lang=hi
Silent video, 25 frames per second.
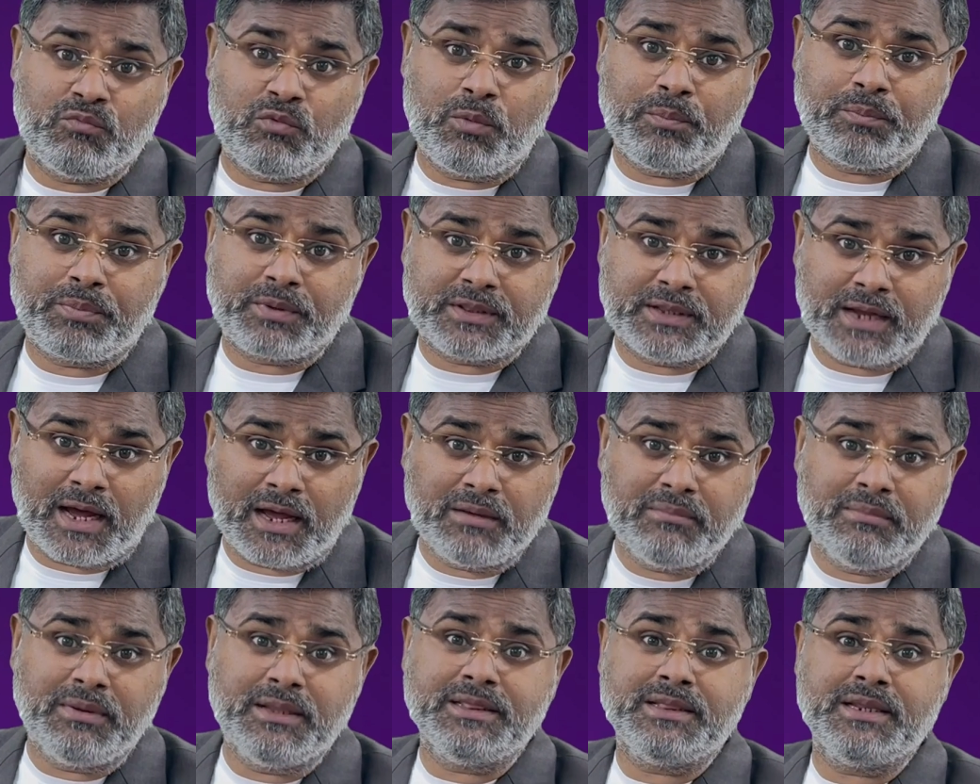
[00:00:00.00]
वो
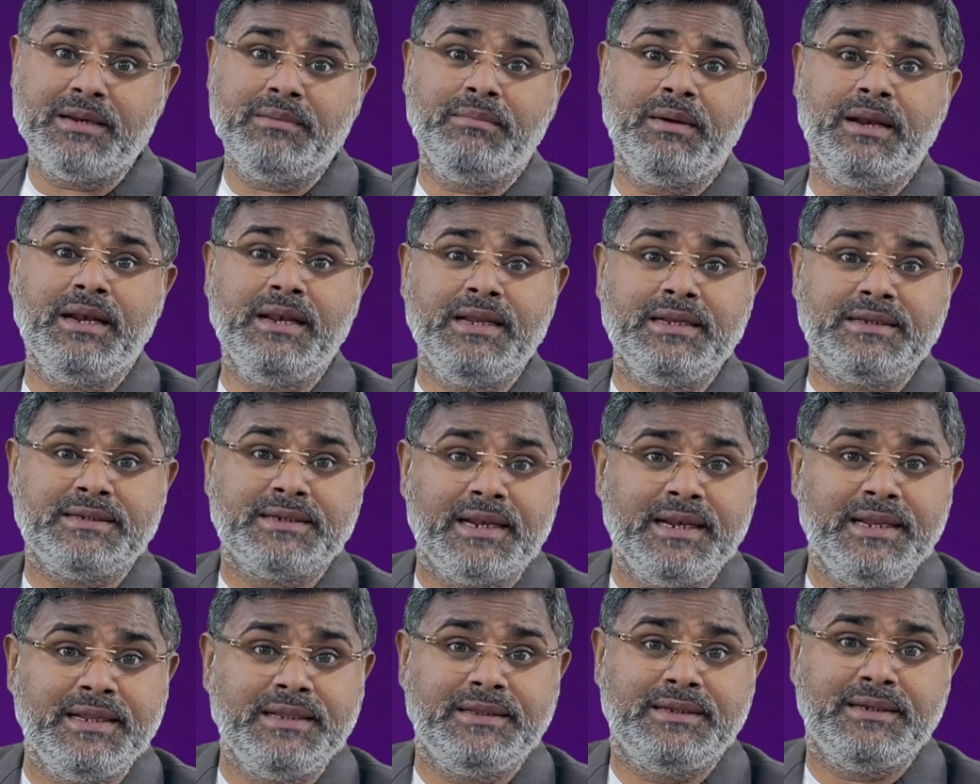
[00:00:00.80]
प्रधानमंत्री बनने
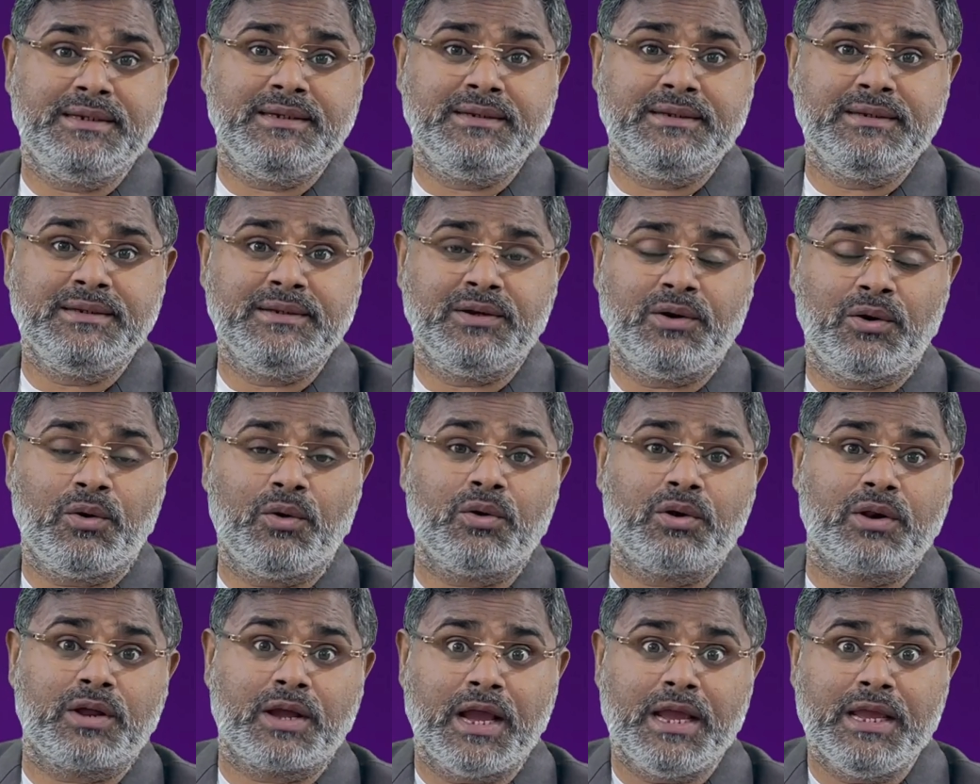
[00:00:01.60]
चली थी
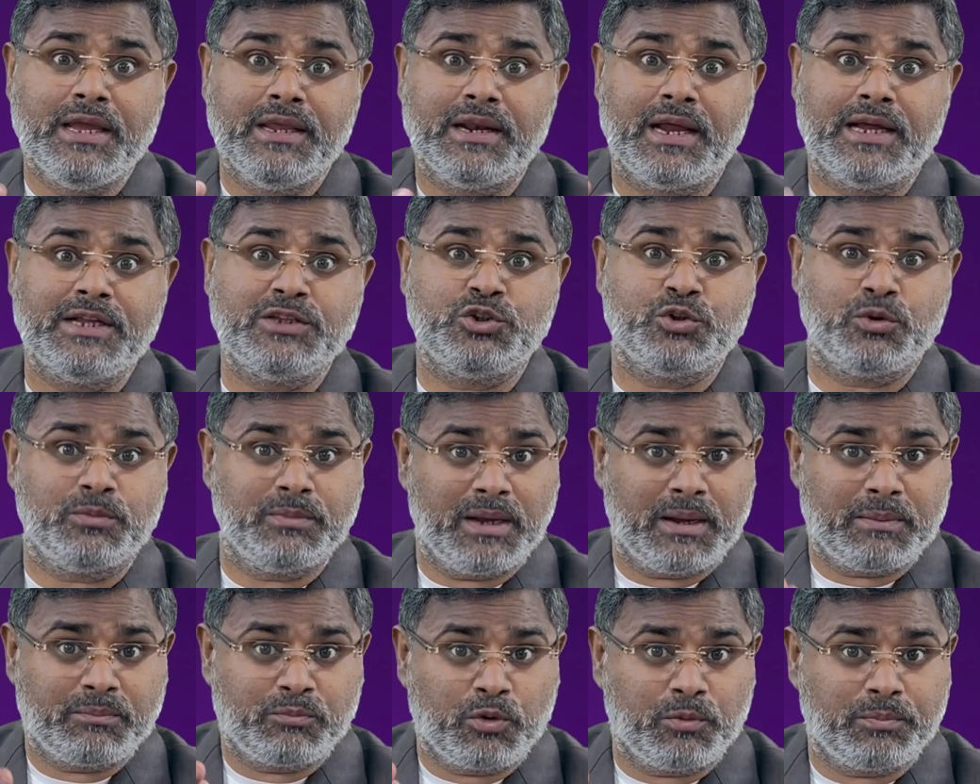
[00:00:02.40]
और कई राज्यों
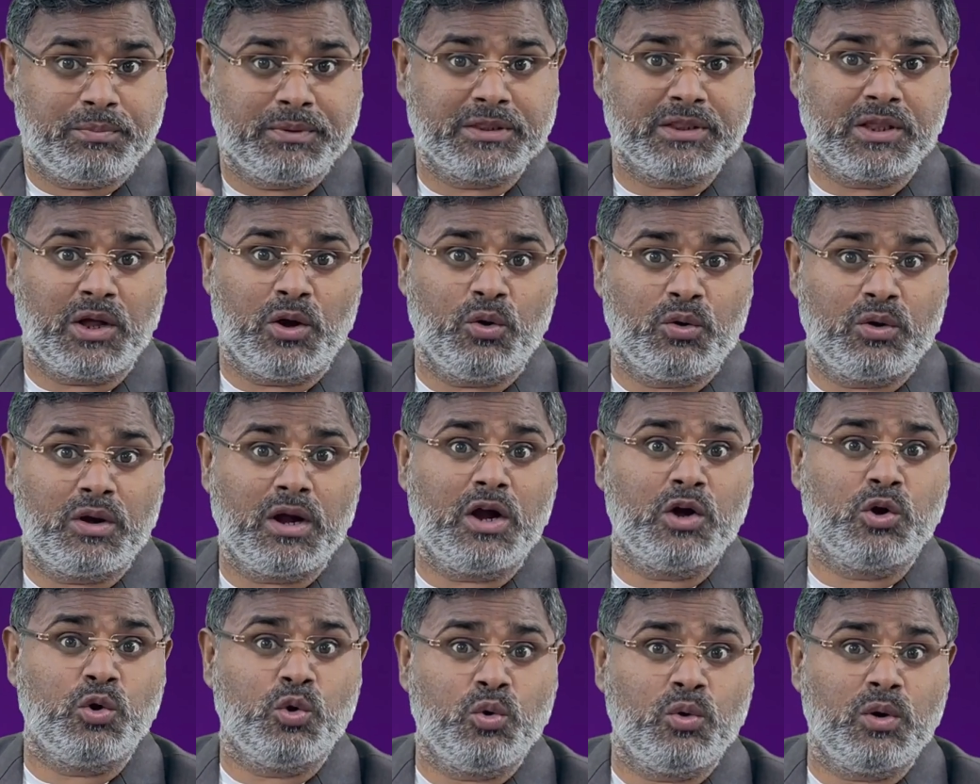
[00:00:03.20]
में आपको पता
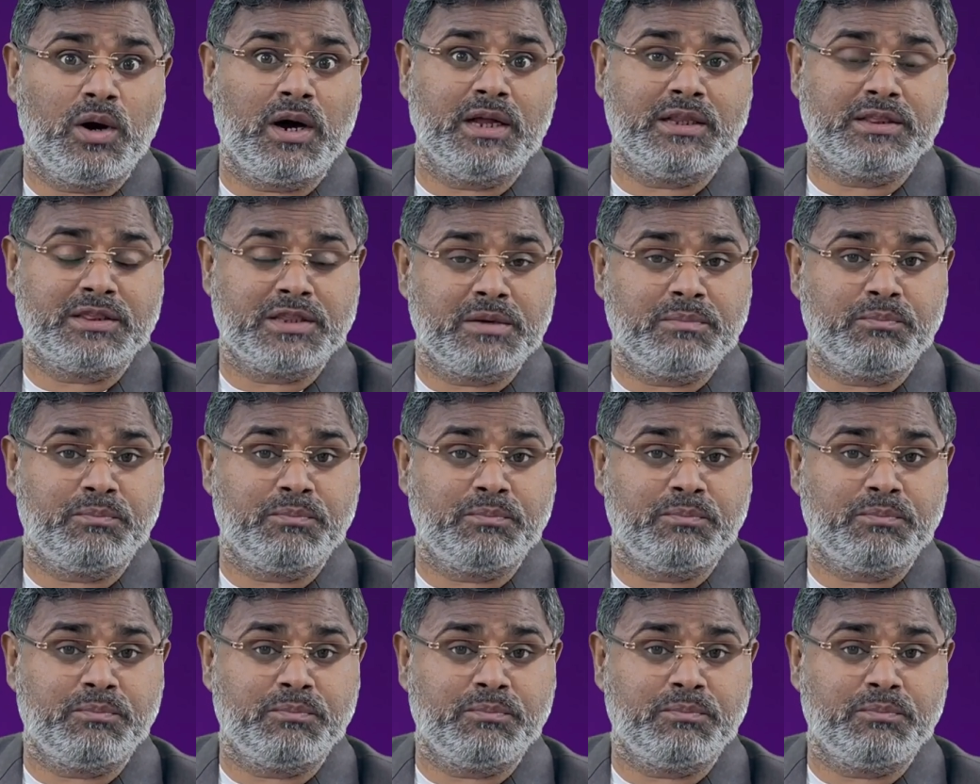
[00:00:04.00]
होगा गोवा